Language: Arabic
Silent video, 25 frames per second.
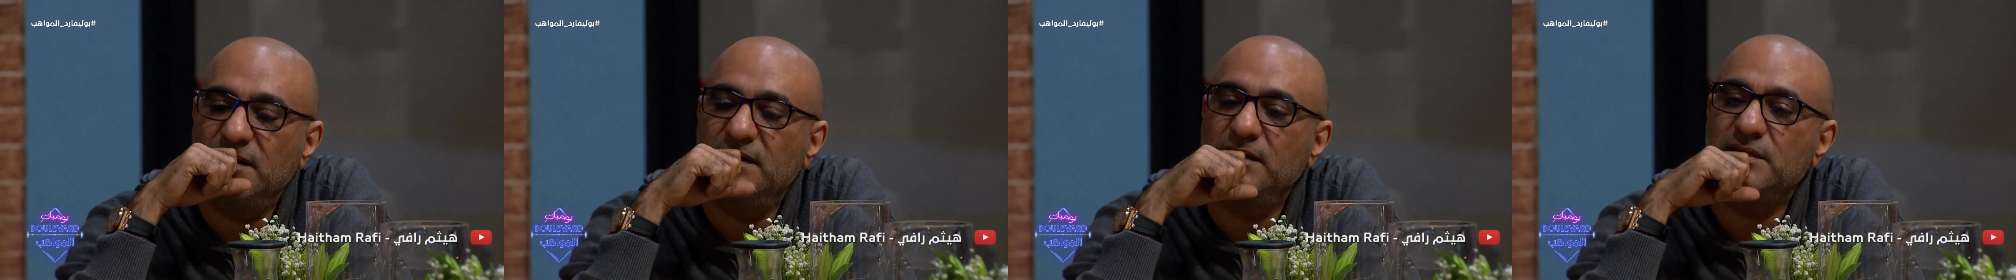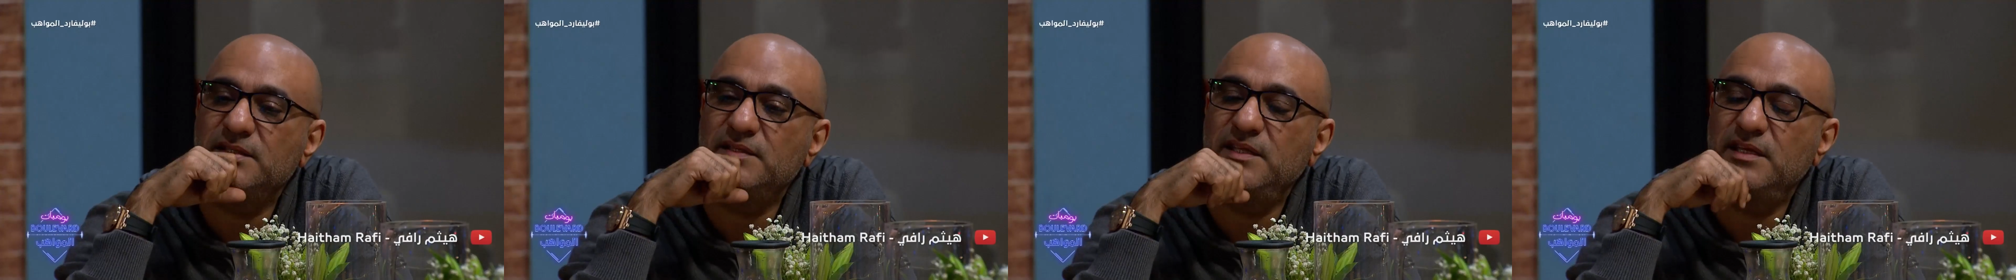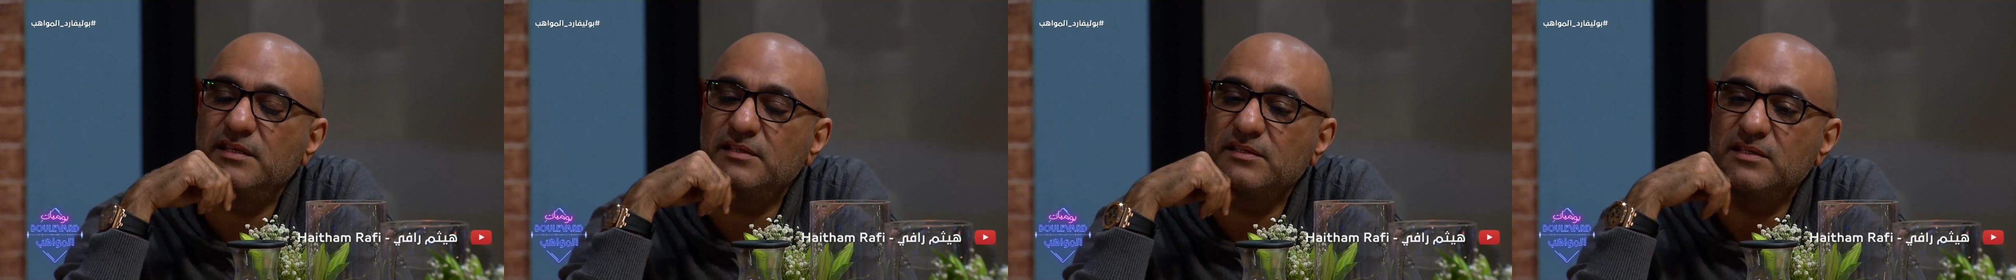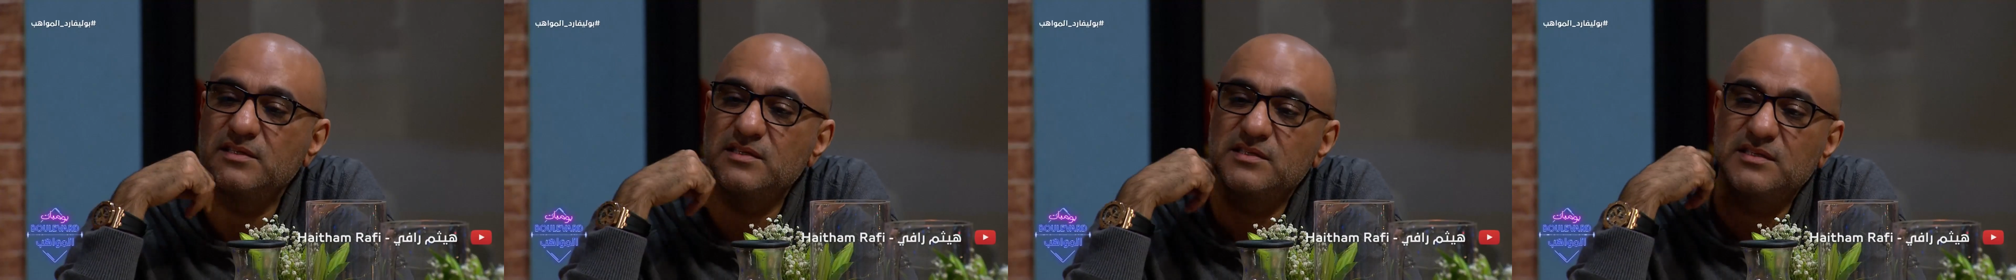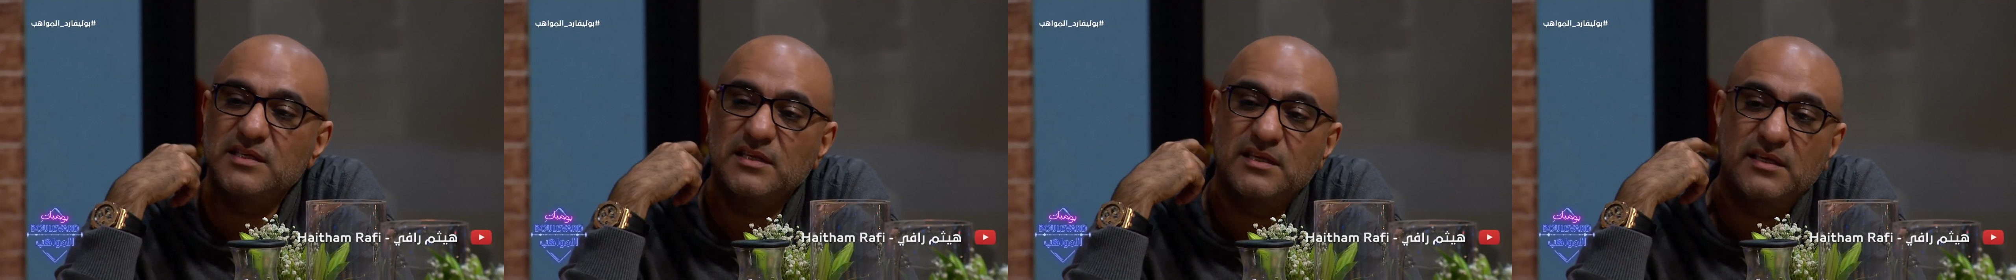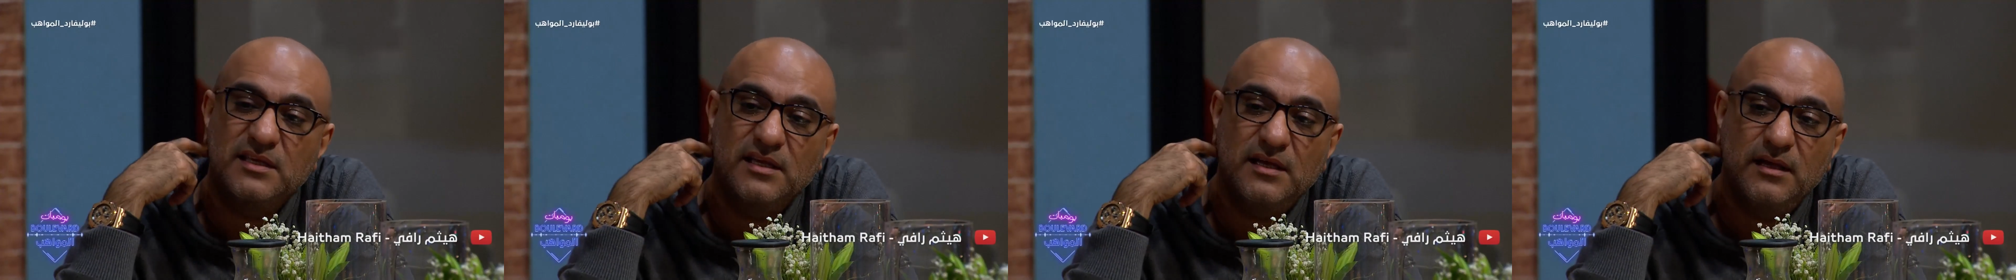اخترت
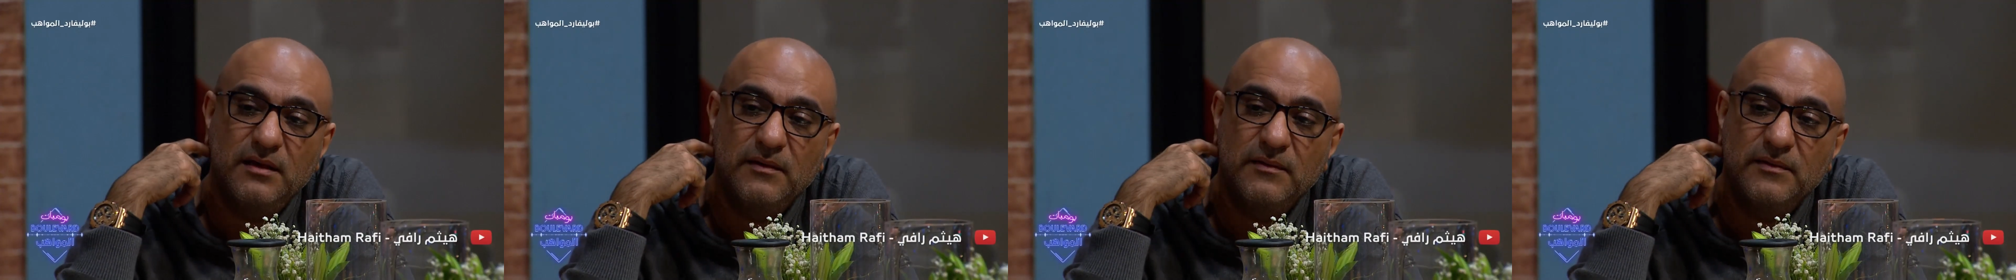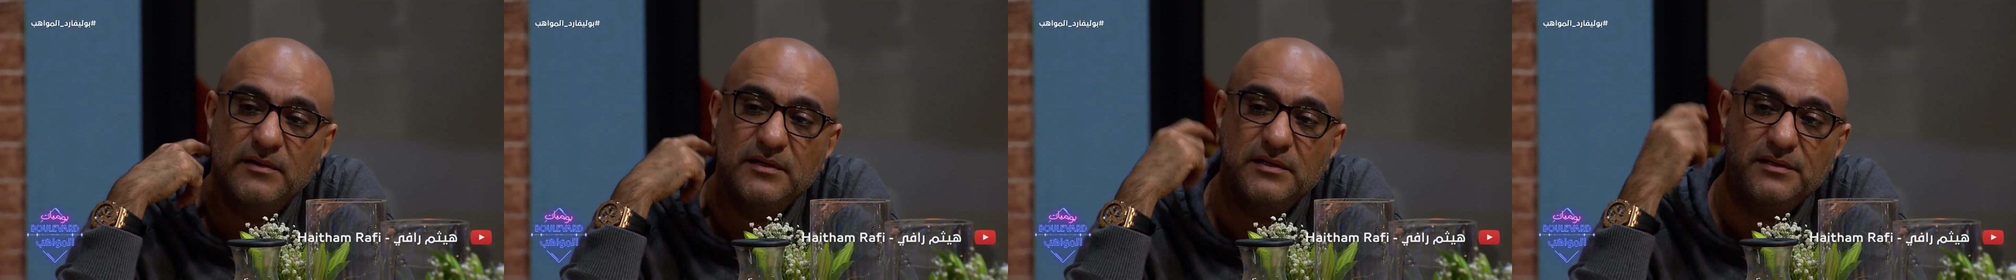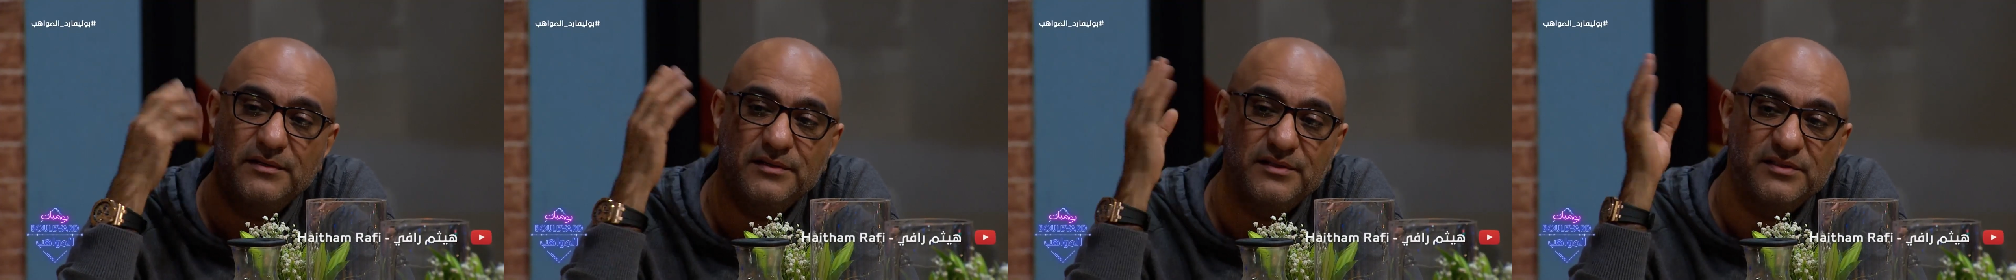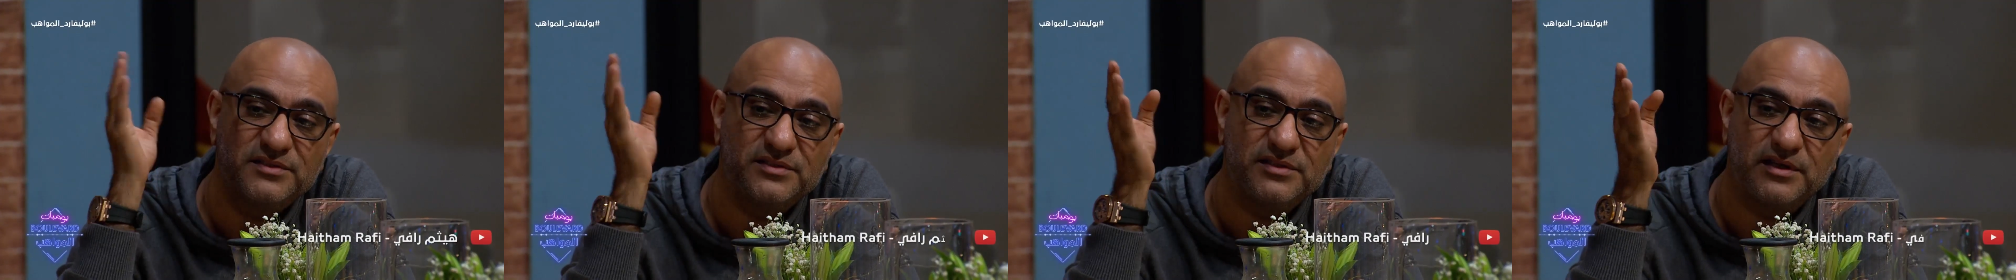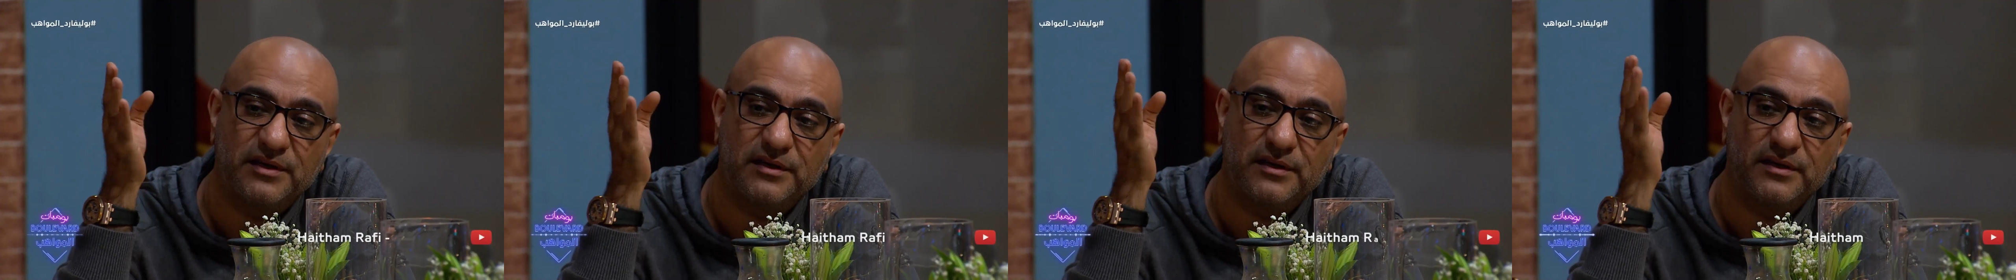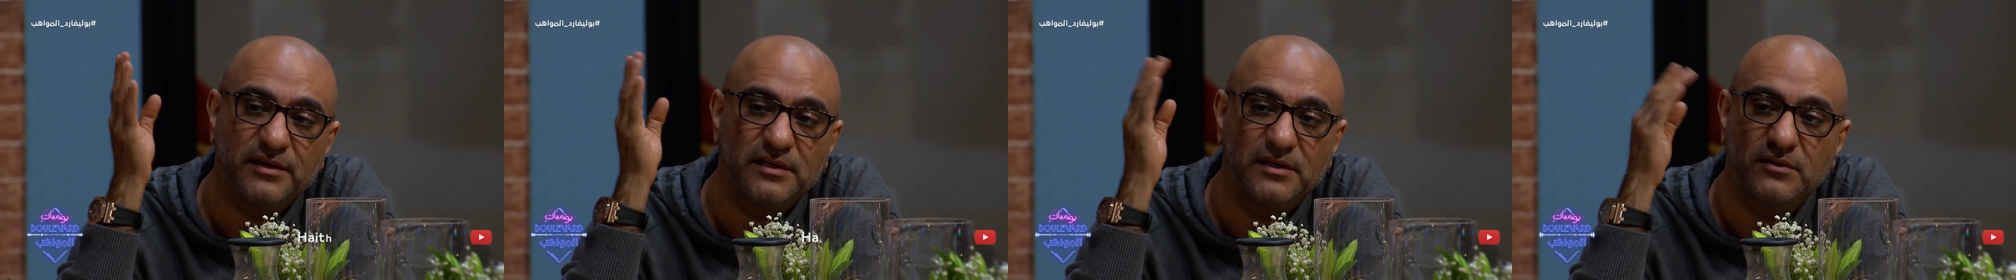السكه
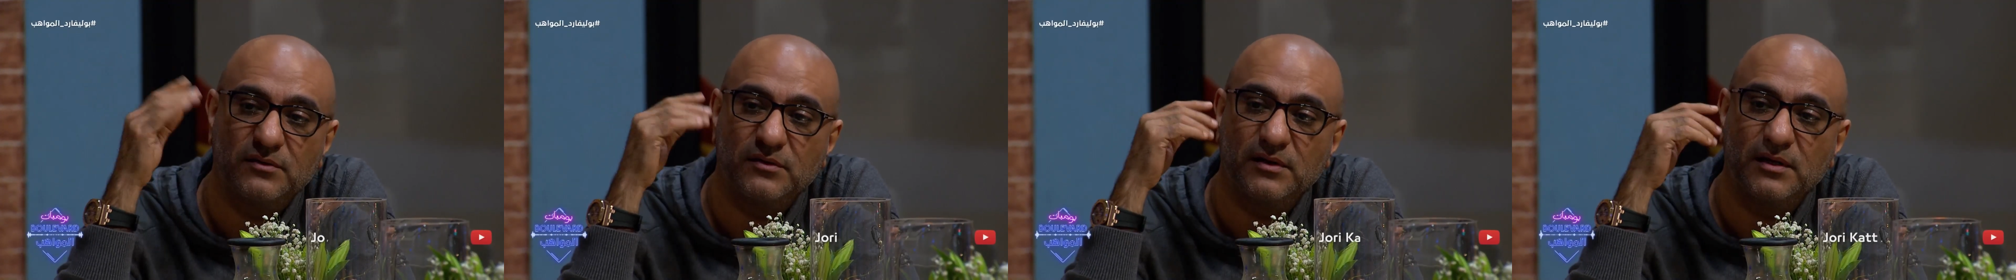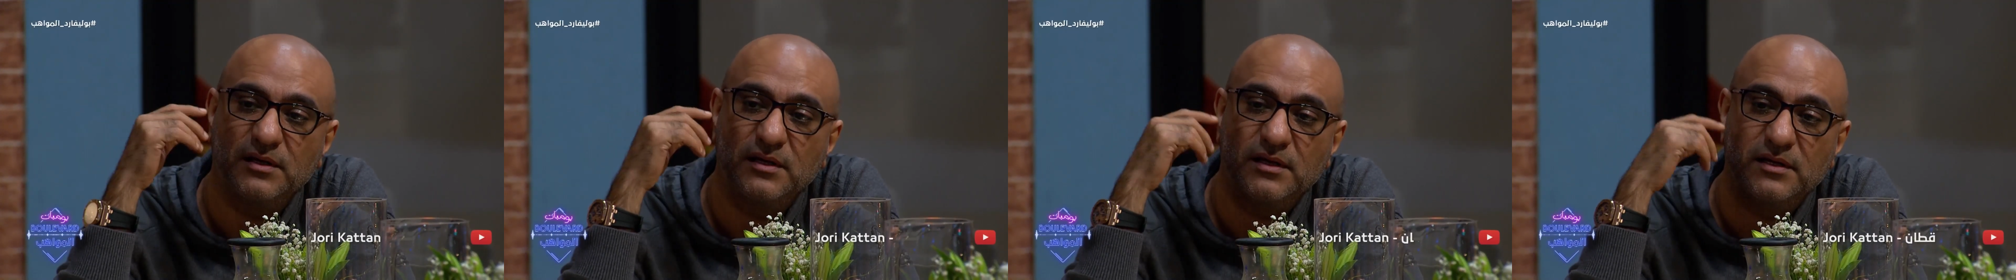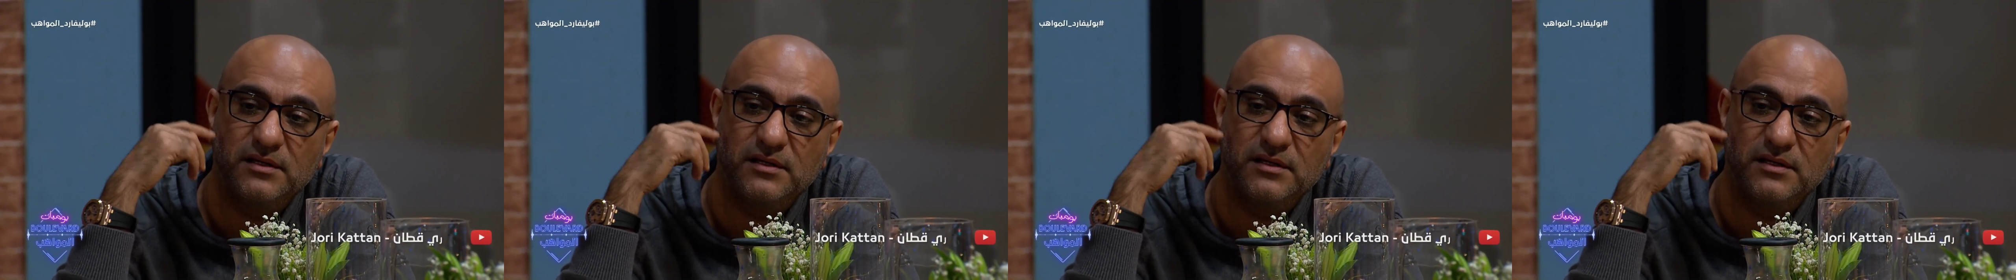الشرقيه ولا